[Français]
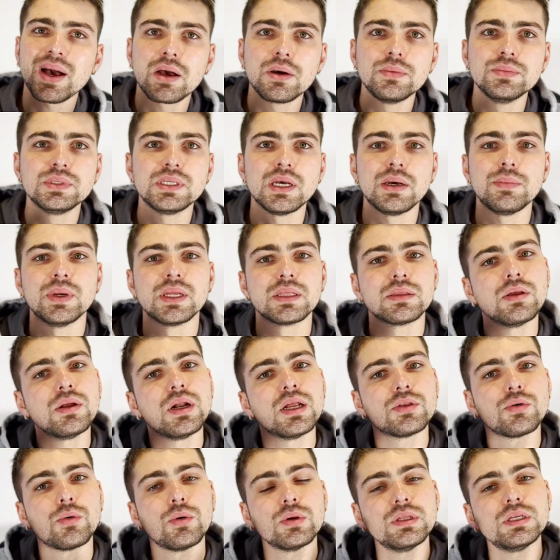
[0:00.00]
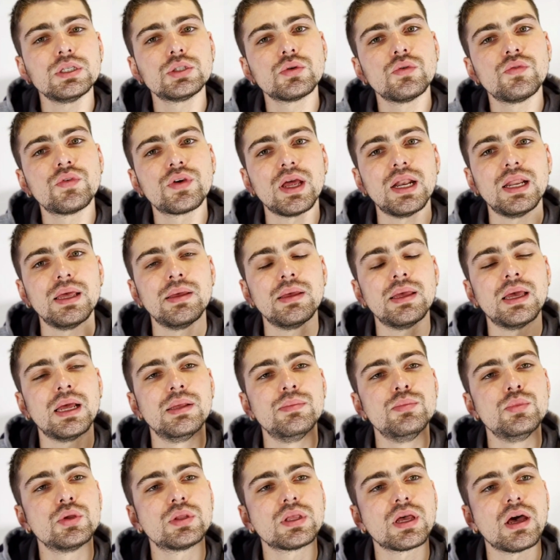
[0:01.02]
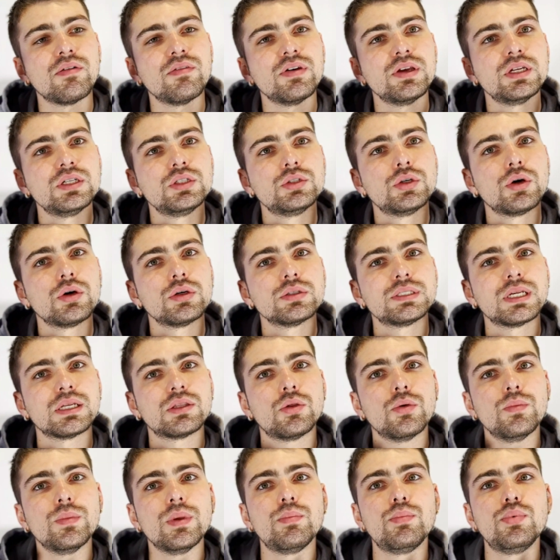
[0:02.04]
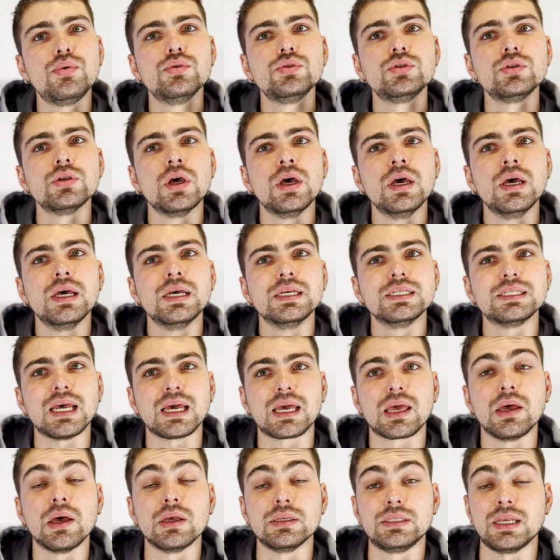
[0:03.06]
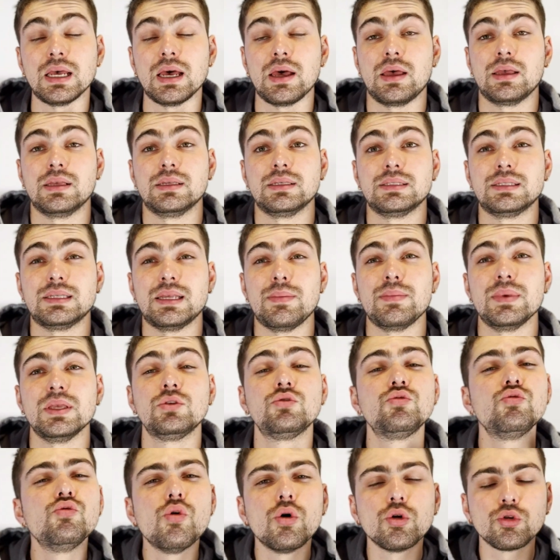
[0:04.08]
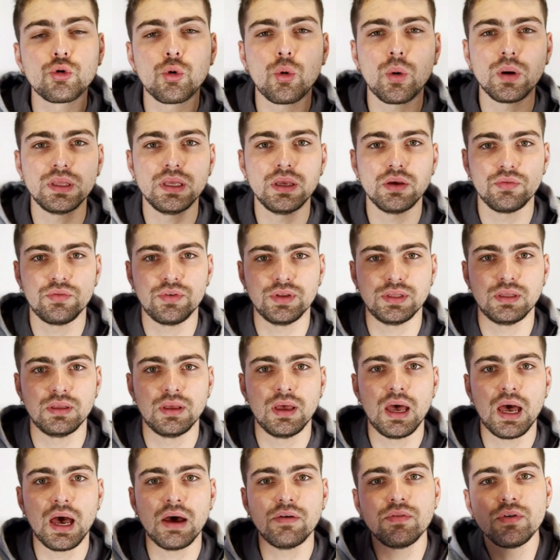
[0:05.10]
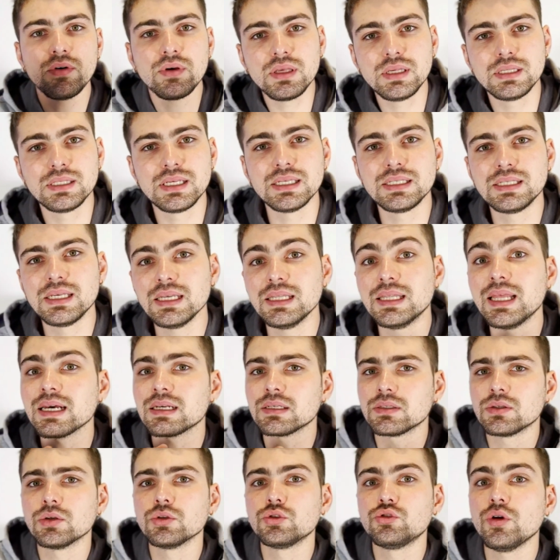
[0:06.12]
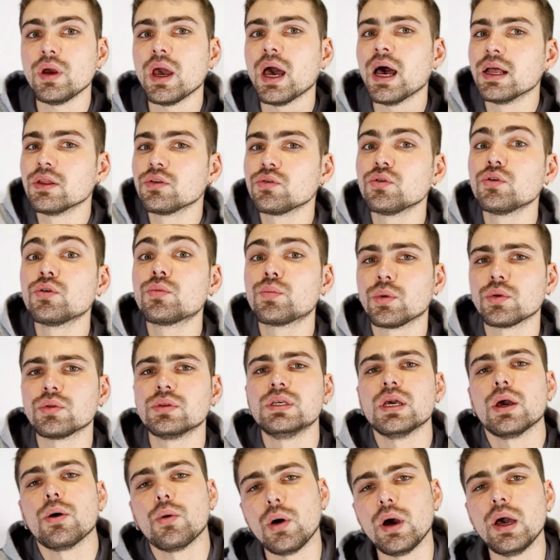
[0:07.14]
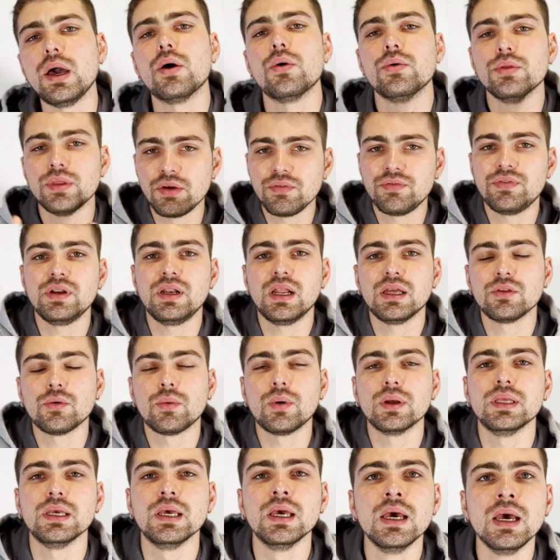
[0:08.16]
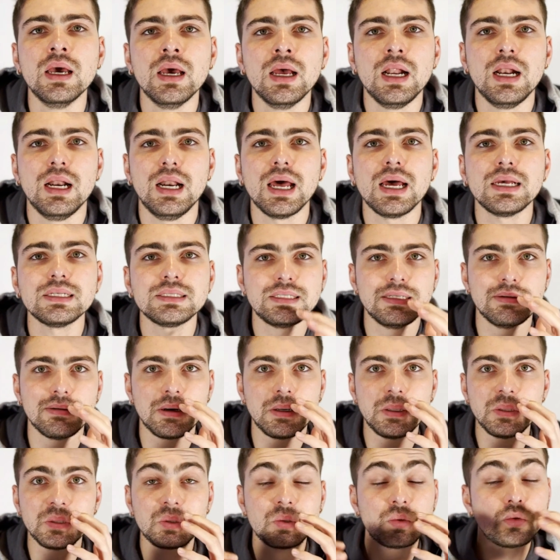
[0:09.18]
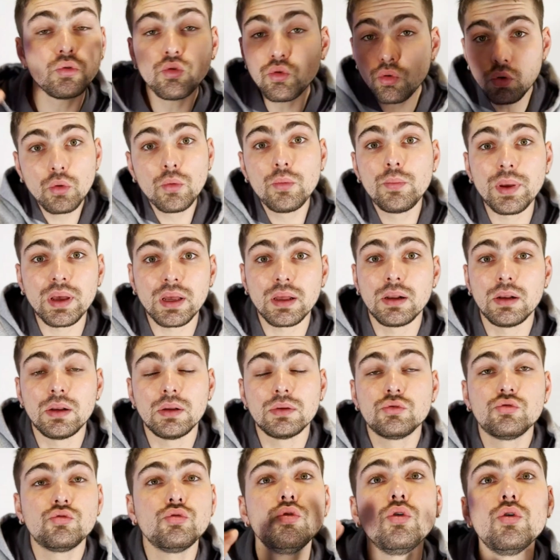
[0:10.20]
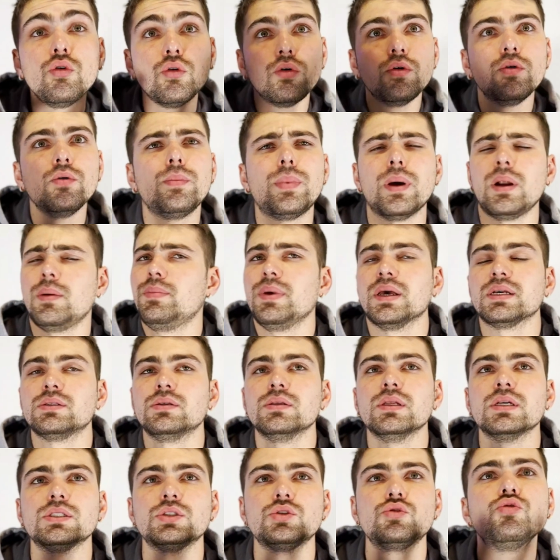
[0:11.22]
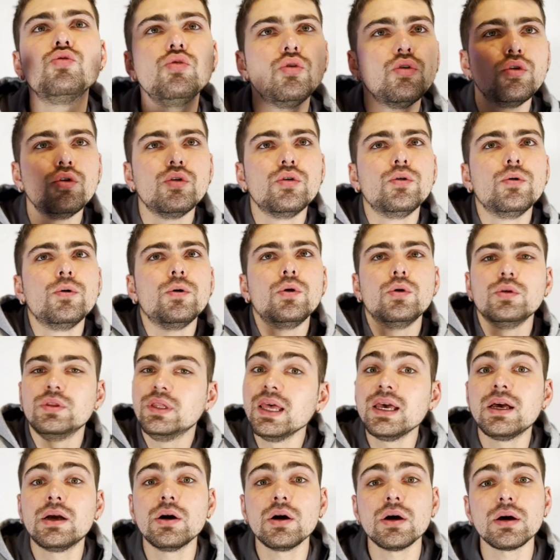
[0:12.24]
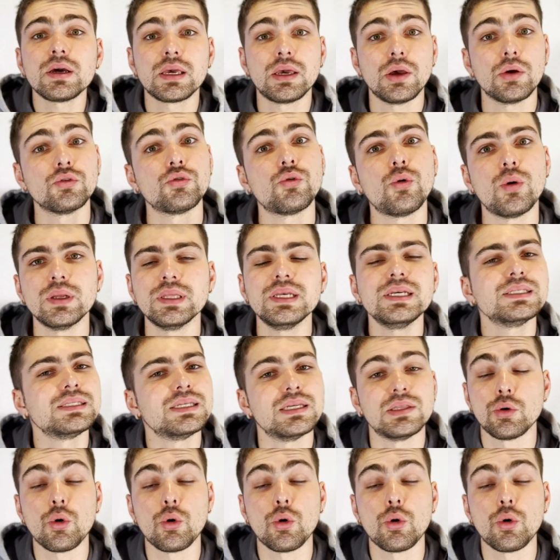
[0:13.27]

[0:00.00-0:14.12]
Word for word: comme ça. Maintenant, la 3D, je trouve qu'elle est, elle est mieux travaillée. Genre, ça te met plus, ça, euh, ça, ça met tout en 3D, en fait. Avant, ils essayaient d'accentuer un truc pour te dire ouais, on a fait de la 3D. Là, c'est vraiment tout le, euh, tout le, pas le personnage, tout le, décor qui est en 3D, c'est